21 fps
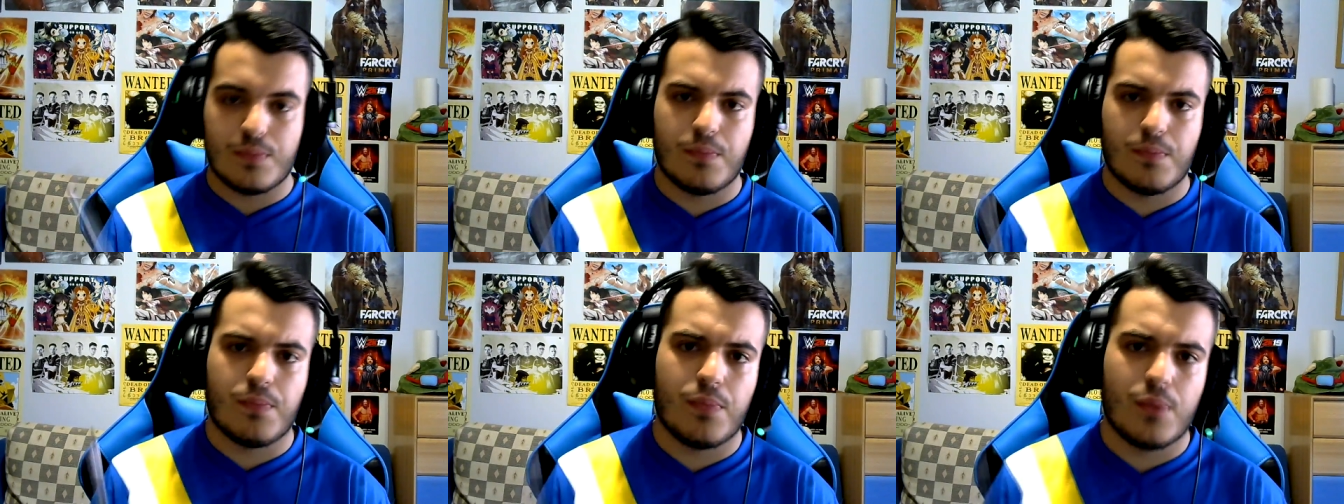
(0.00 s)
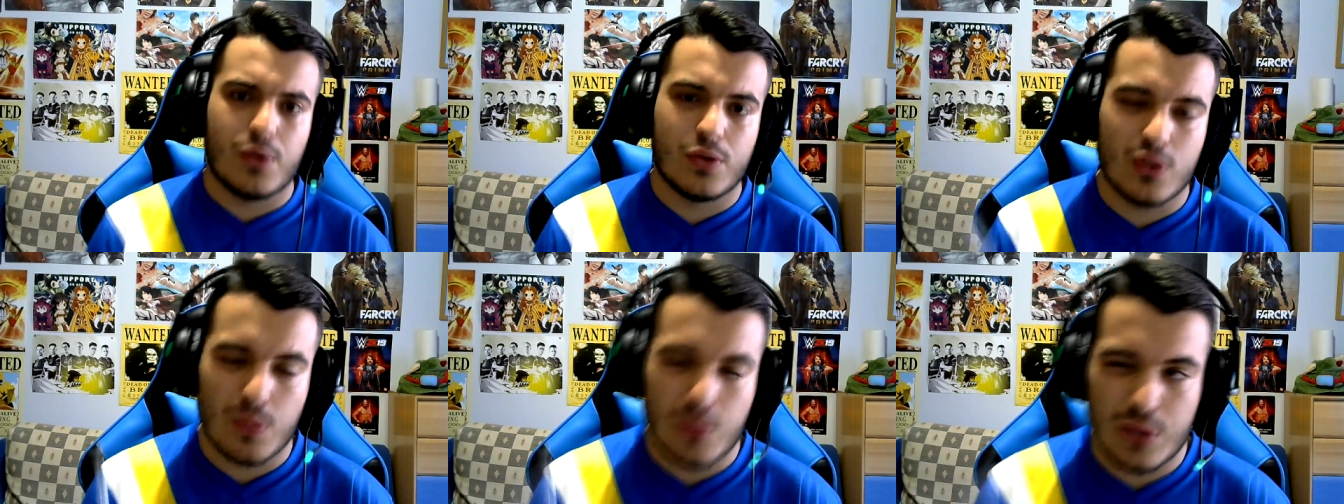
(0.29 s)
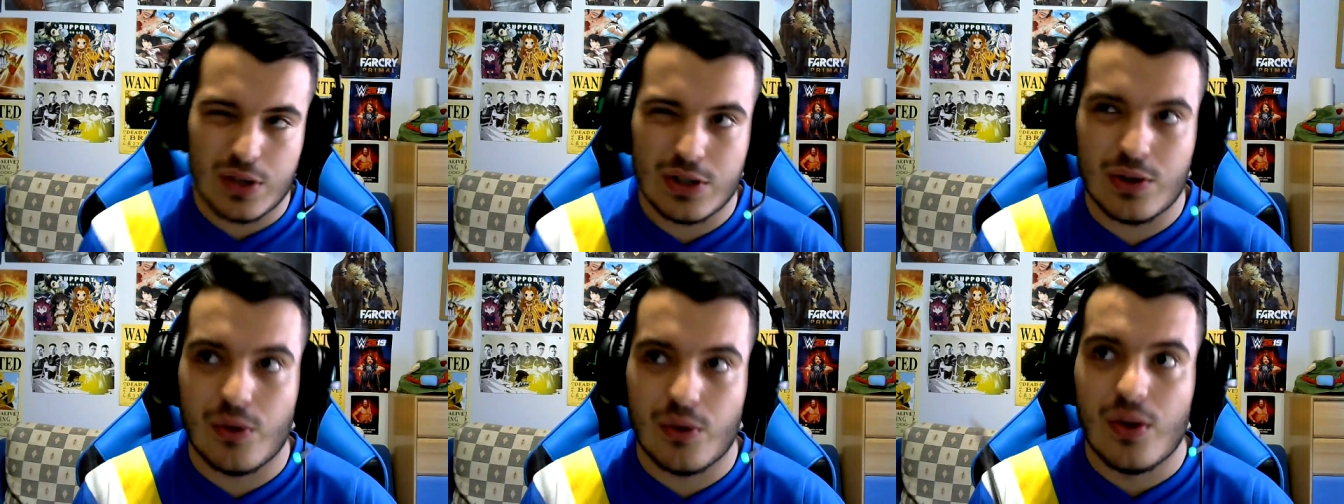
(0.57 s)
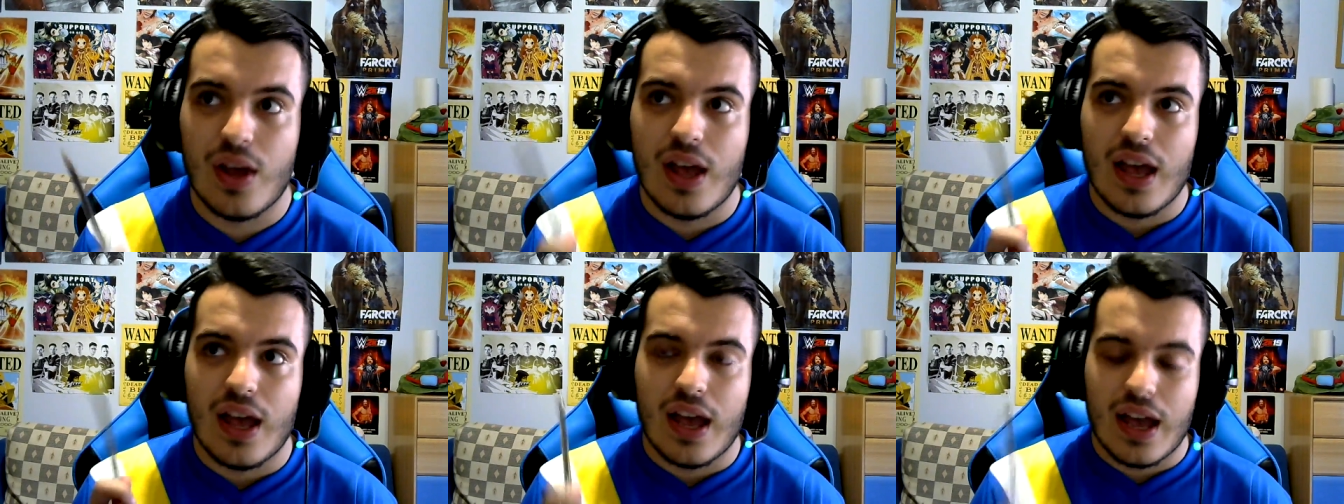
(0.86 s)
por supuesto,
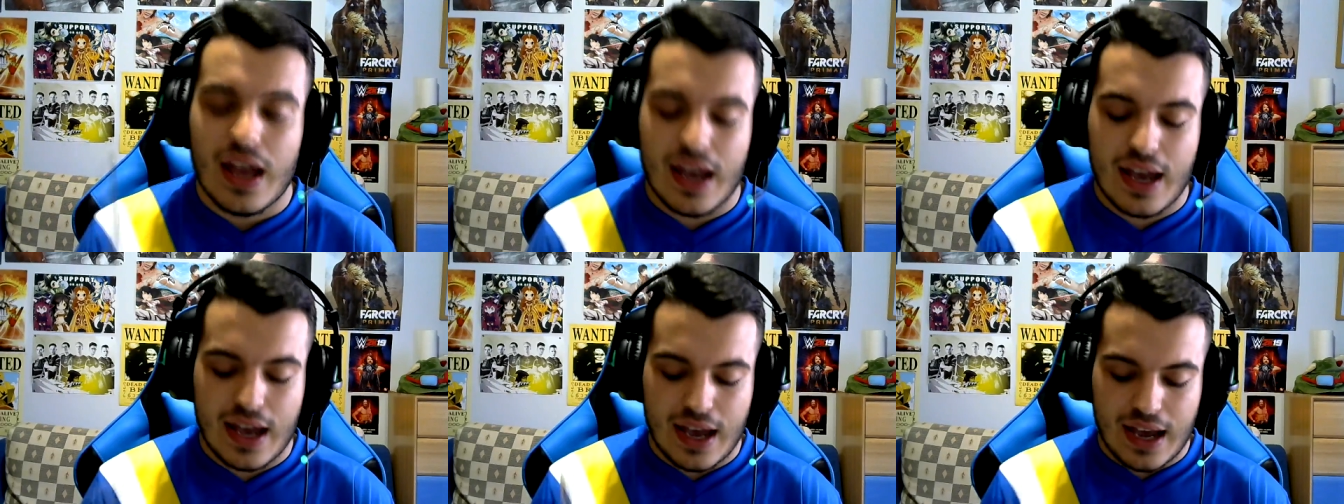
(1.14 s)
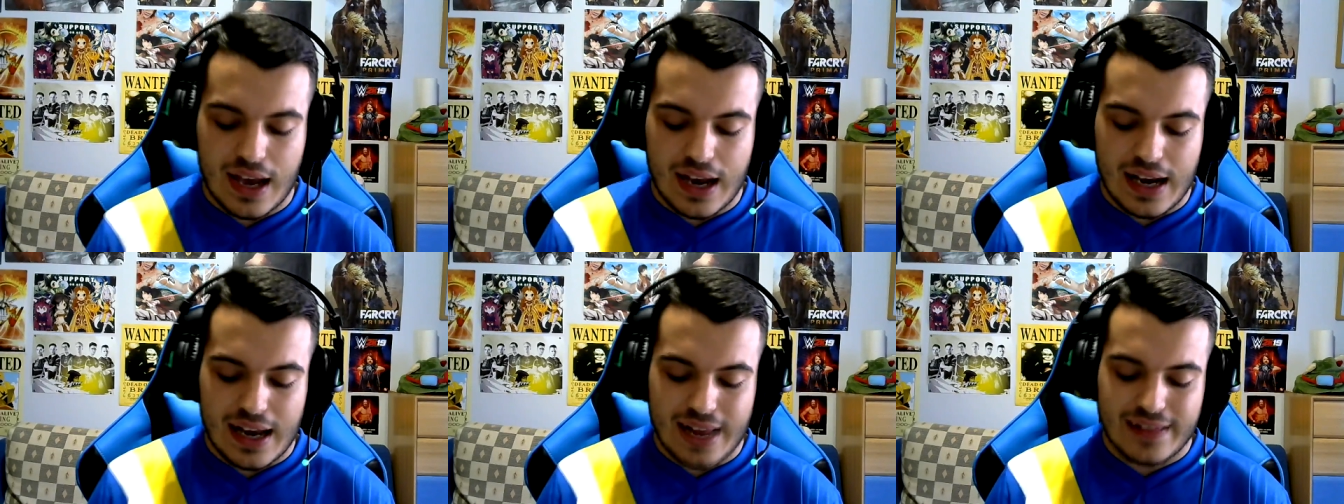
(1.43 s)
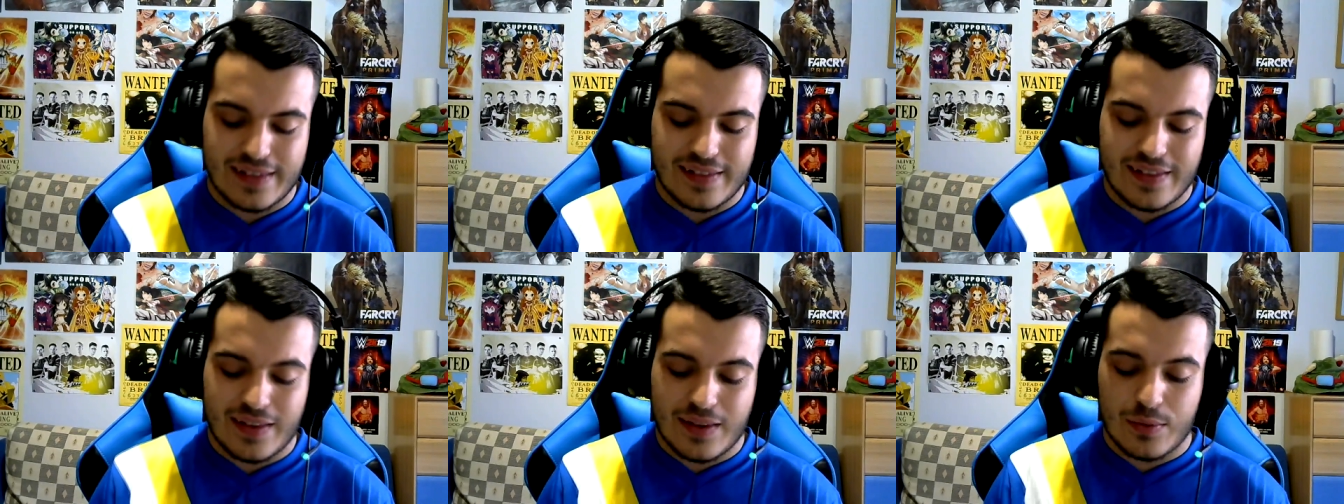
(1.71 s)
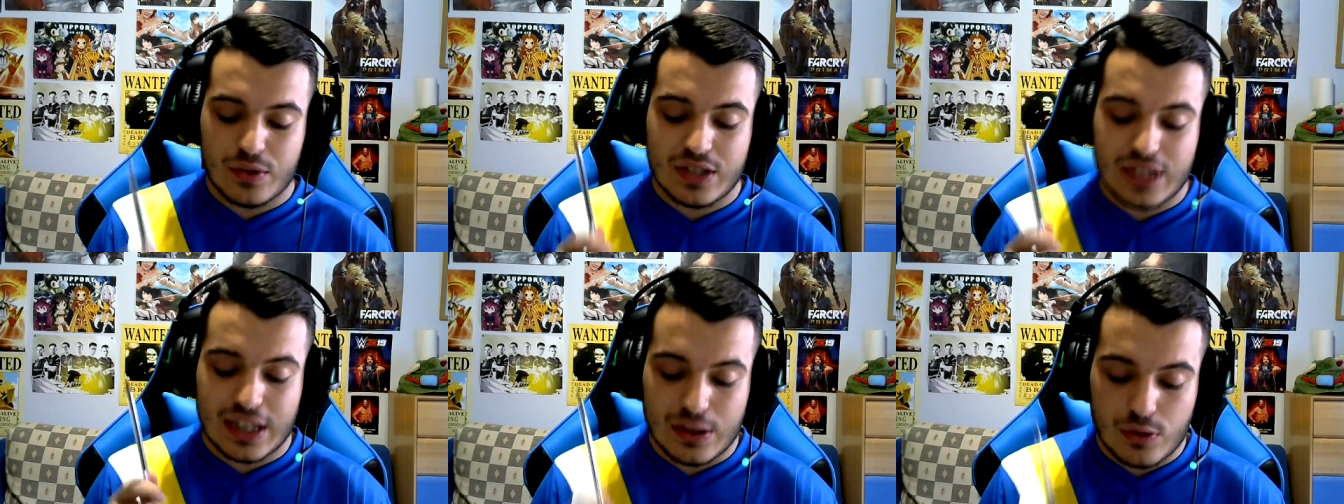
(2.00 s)
eh, la
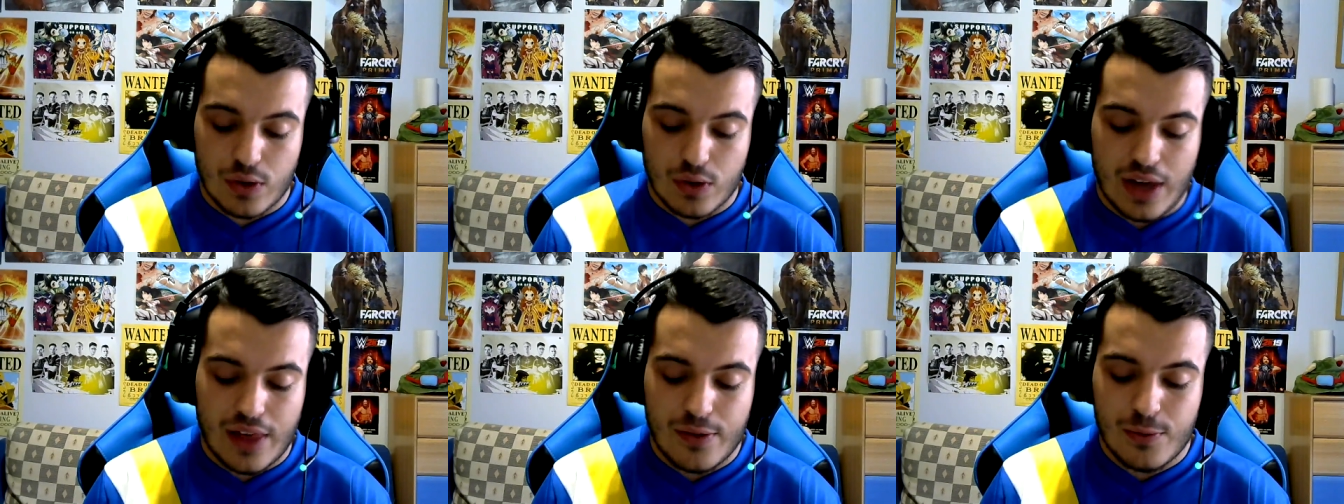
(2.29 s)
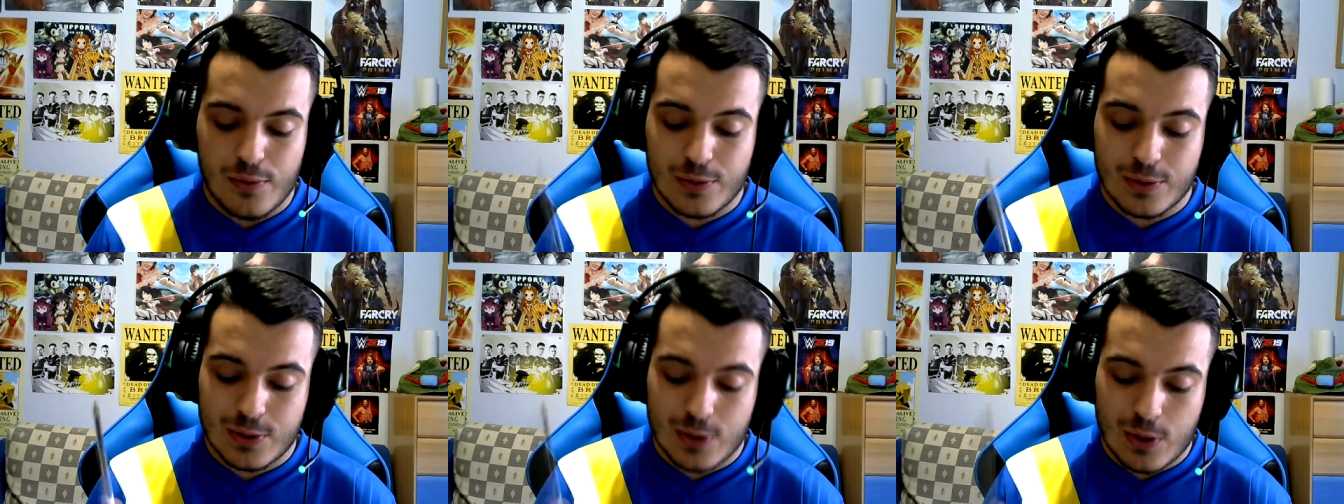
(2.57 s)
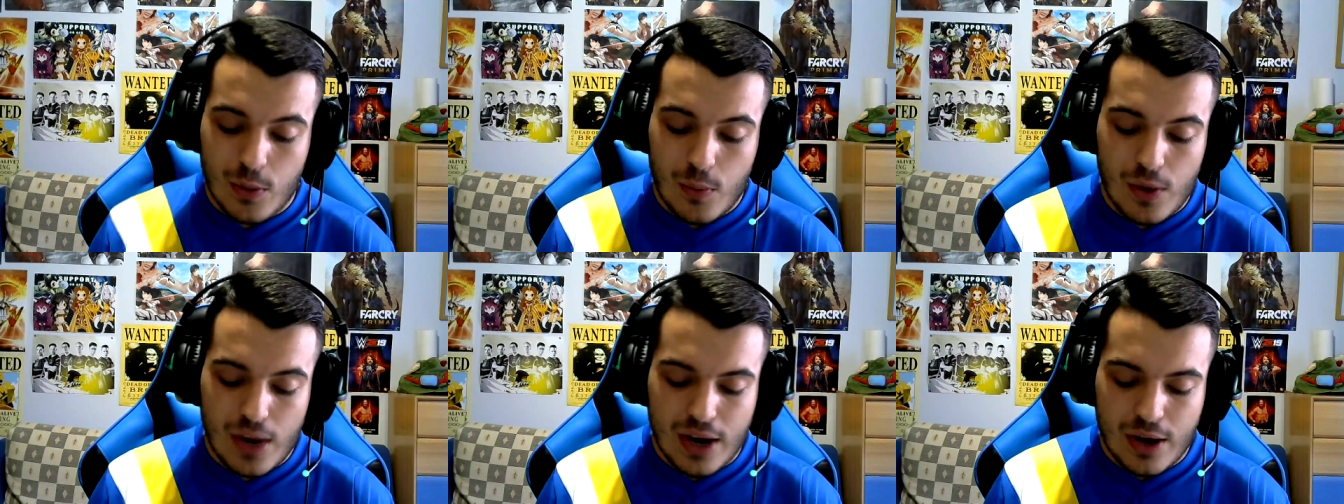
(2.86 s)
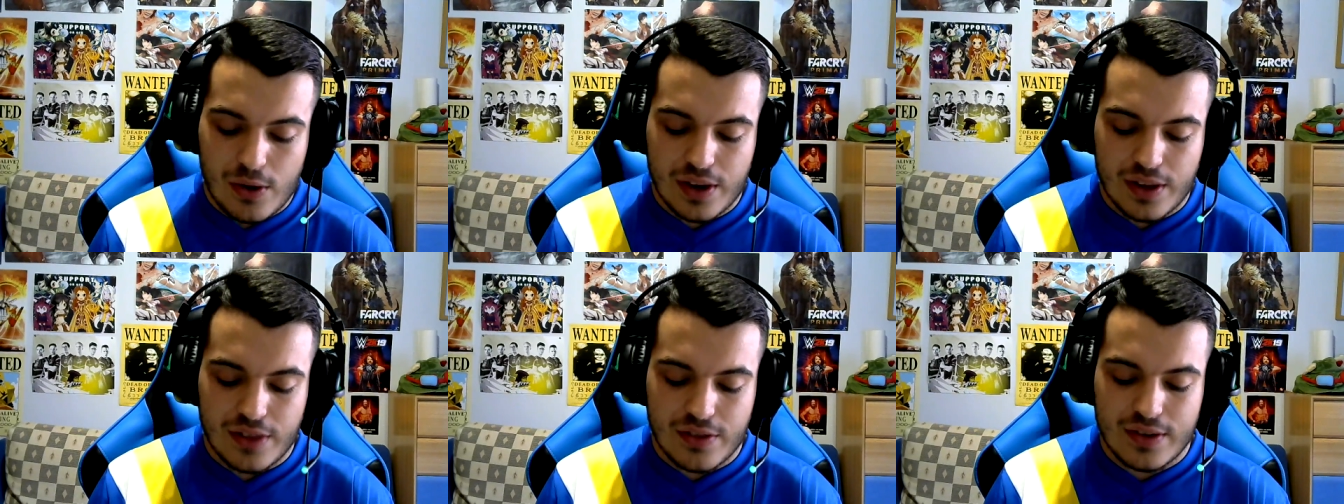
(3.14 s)
tendremos tanto en la Deluxe como en
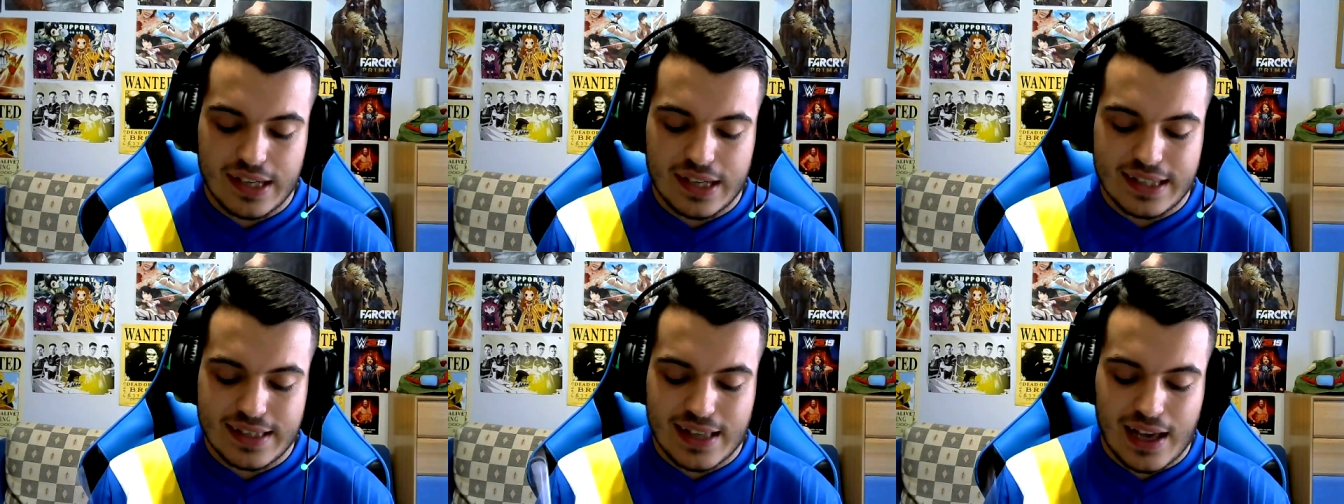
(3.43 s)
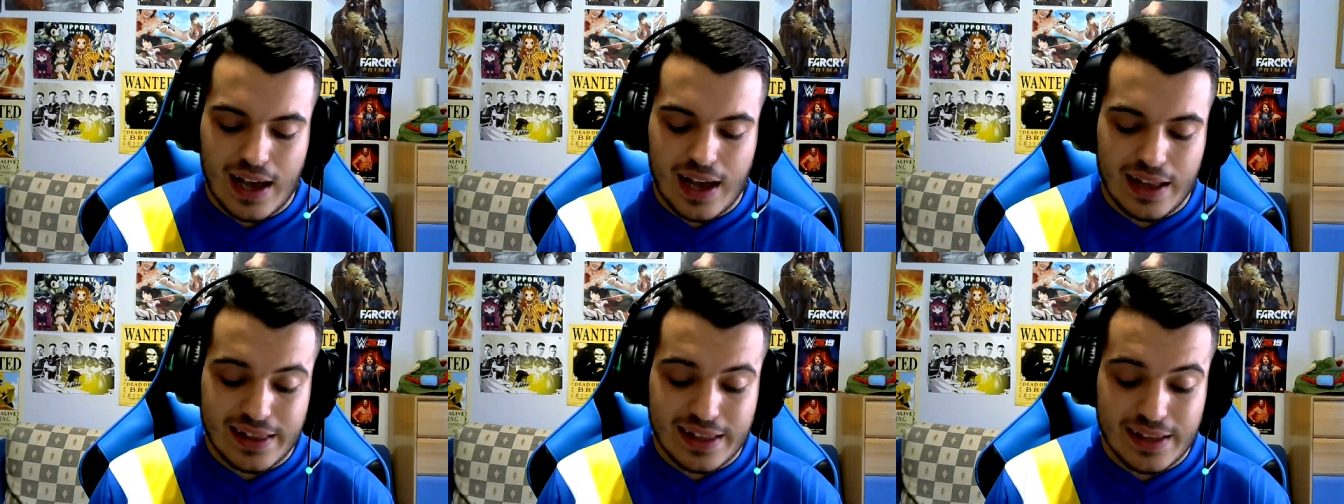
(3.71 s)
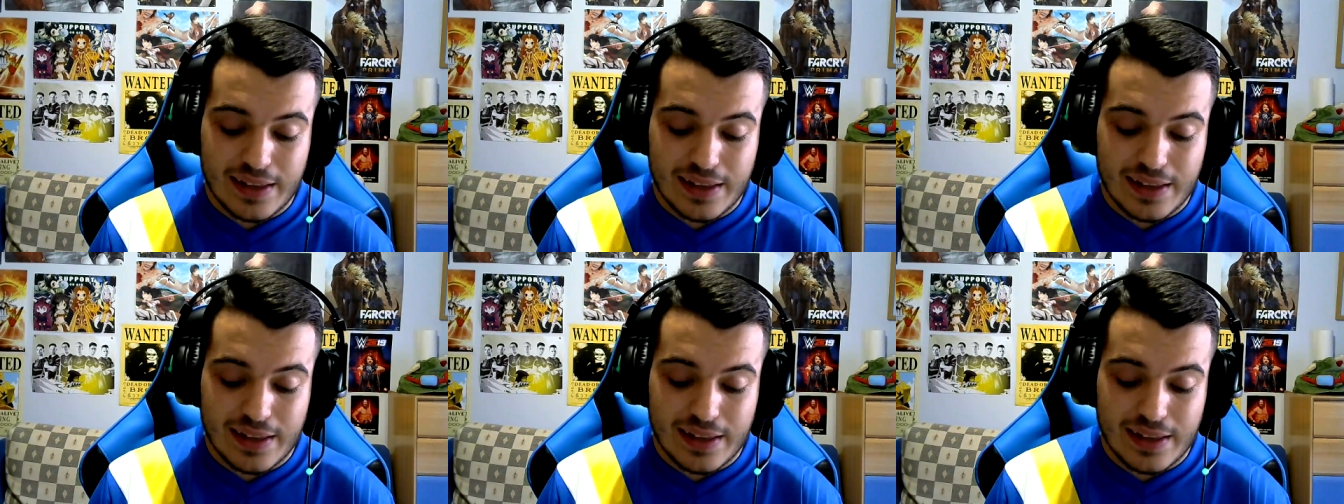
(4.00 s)
la coleccionista.